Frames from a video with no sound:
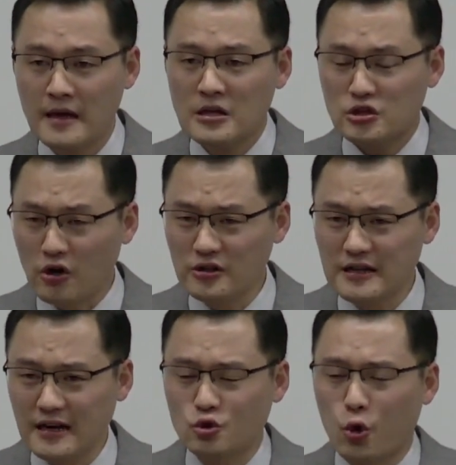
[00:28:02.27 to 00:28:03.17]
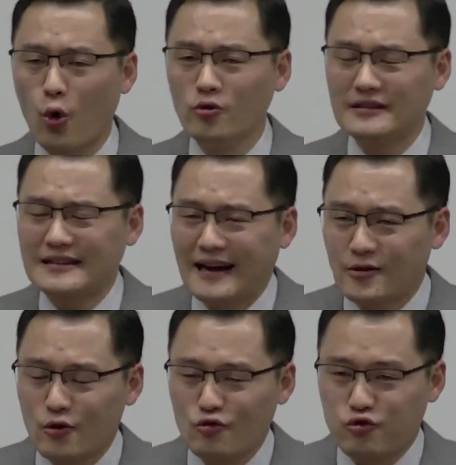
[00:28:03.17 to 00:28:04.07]
정작 좋은
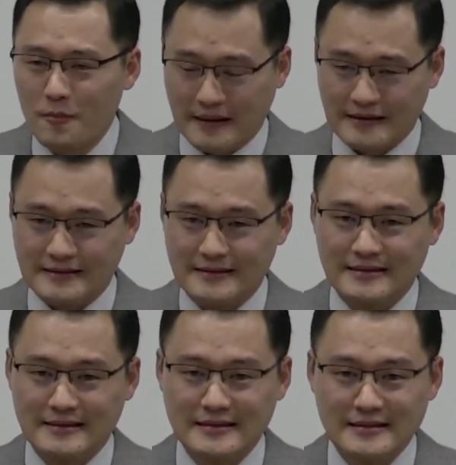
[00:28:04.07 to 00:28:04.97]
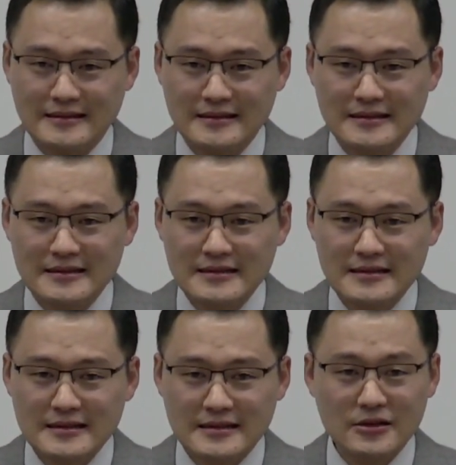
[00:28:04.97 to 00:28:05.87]
땅으로 구원받은
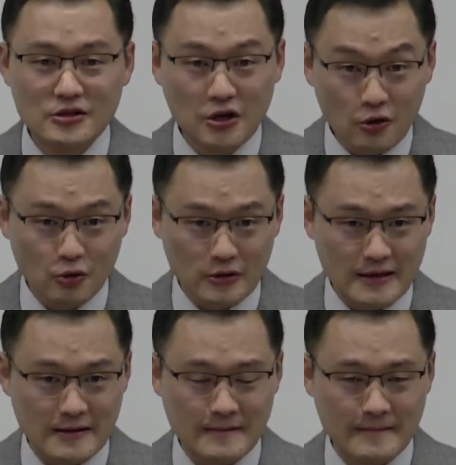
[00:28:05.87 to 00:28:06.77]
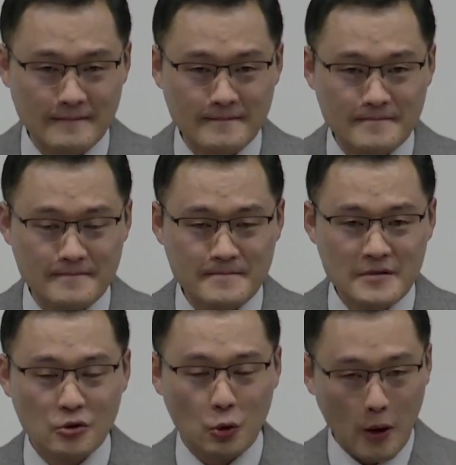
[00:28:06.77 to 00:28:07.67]
그런 성도들이
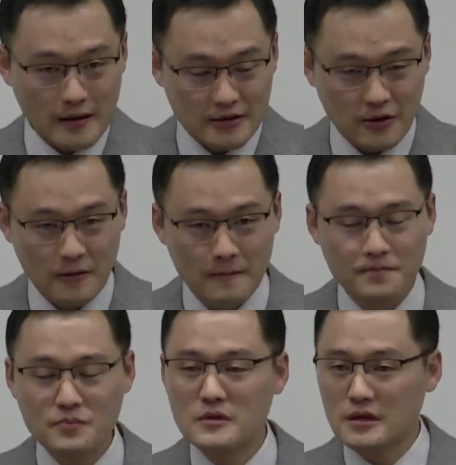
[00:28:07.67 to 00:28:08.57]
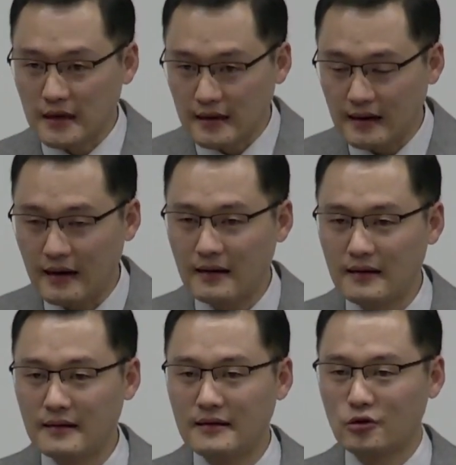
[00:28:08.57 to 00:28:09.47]
교회 안에서 길가,
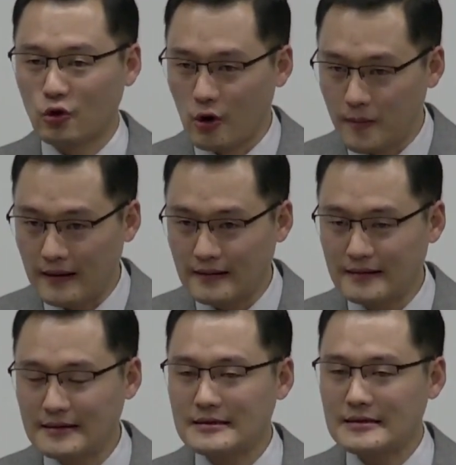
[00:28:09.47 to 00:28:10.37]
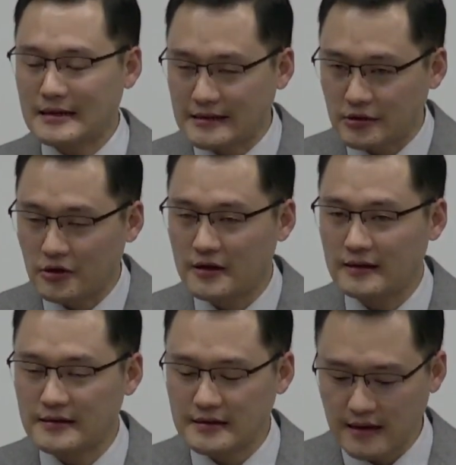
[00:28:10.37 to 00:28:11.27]
돌밭, 가시떨기
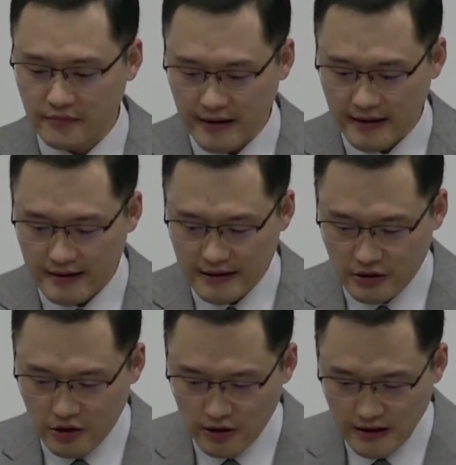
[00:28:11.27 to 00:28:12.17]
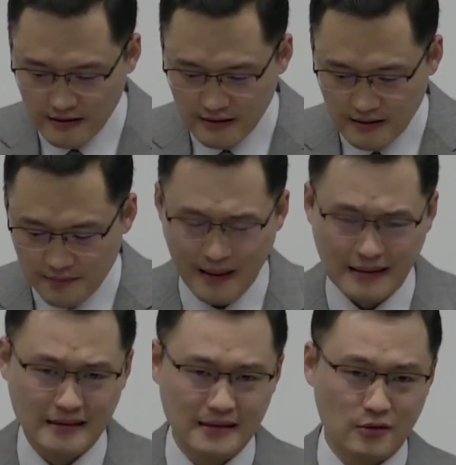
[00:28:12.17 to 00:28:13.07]
같은 사람들의 영향을
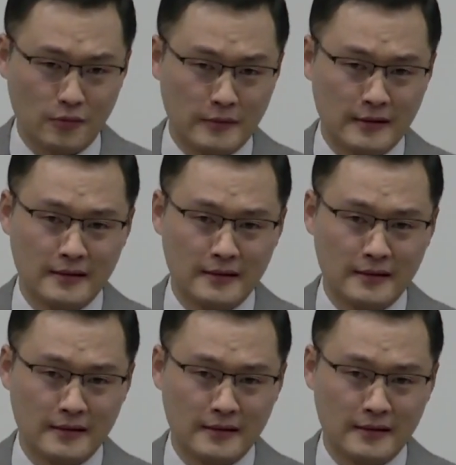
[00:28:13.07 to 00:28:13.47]
받는다는 겁니다.